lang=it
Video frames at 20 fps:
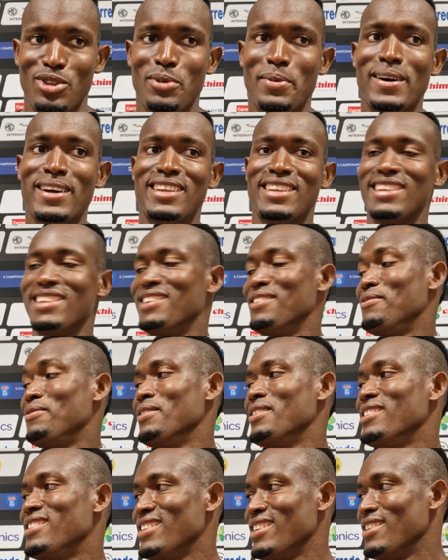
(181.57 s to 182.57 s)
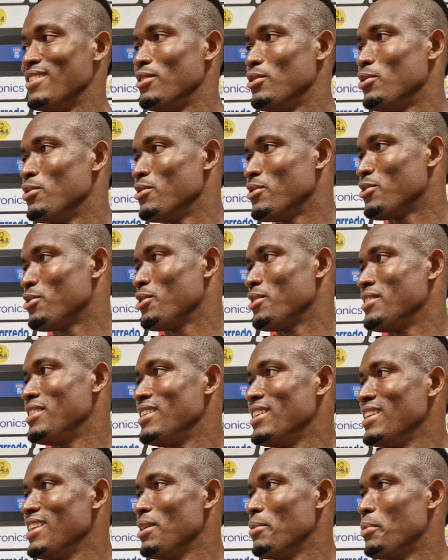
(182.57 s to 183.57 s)
domanda è difficile, non te lo so
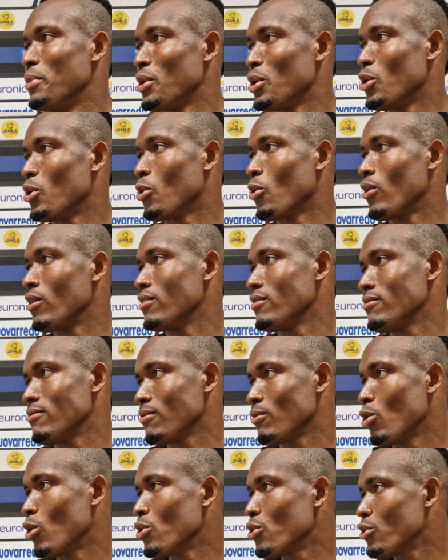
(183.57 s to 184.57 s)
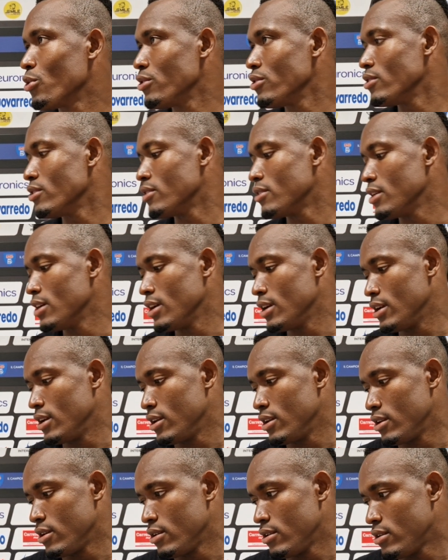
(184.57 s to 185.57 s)
dire, però quando io
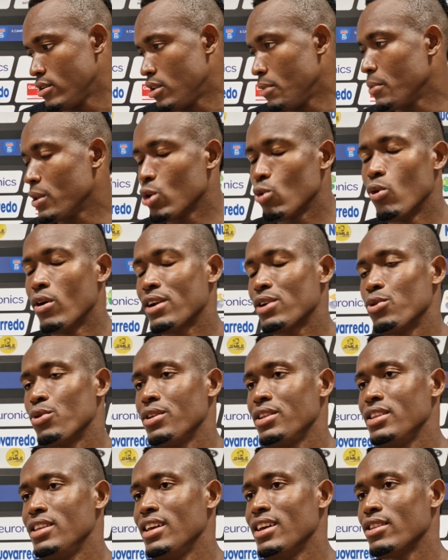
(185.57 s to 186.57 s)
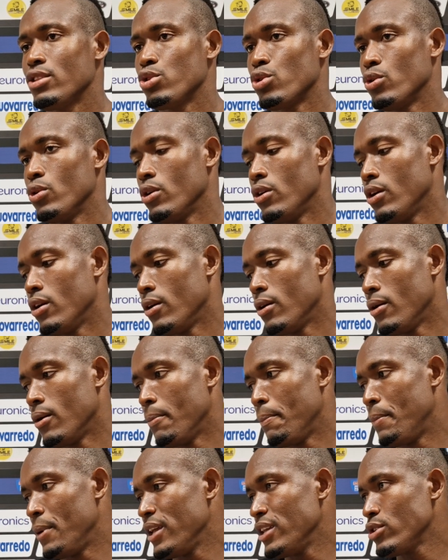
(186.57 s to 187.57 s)
se mi guardo indietro
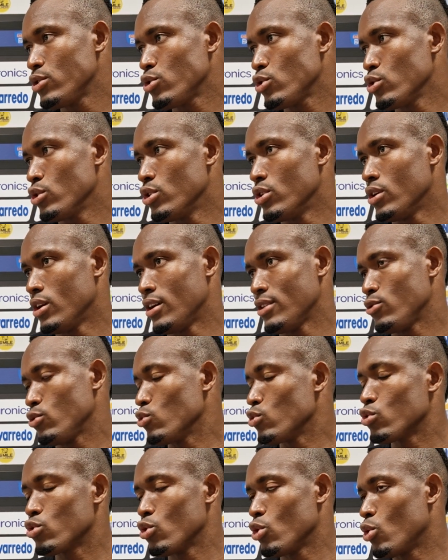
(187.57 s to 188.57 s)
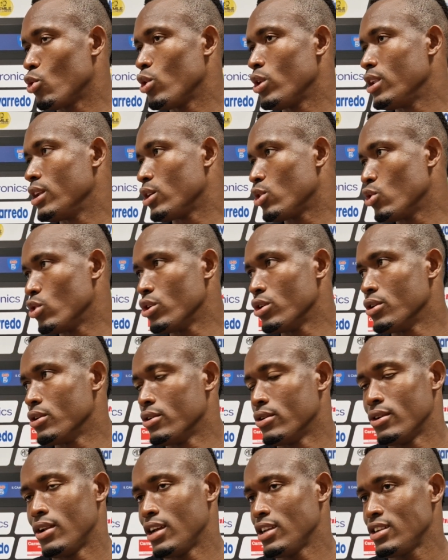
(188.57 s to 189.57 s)
uh, penso a tutto quello che
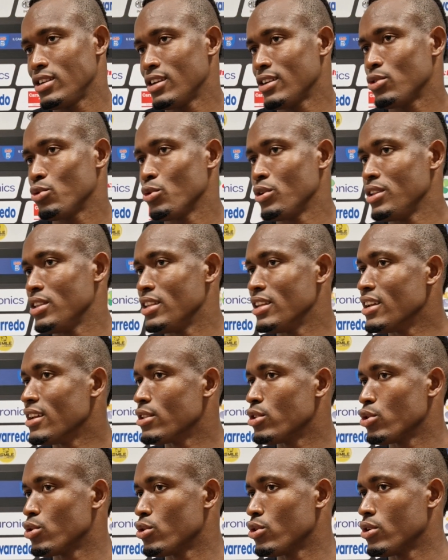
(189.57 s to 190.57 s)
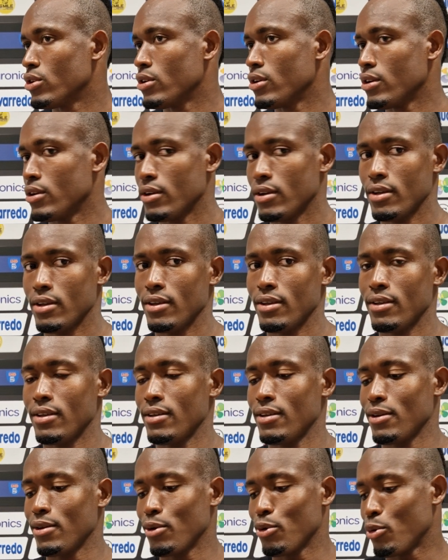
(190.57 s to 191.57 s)
ho lasciato indietro,
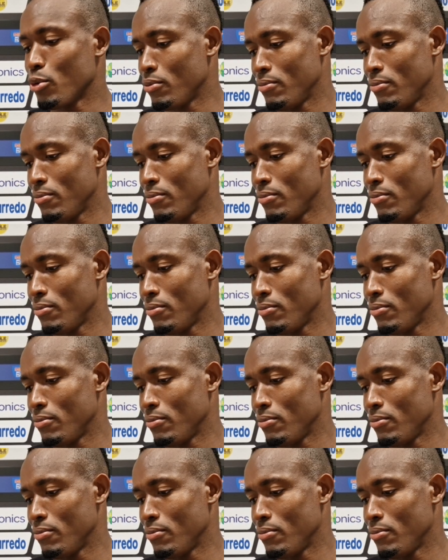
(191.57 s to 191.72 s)
eh,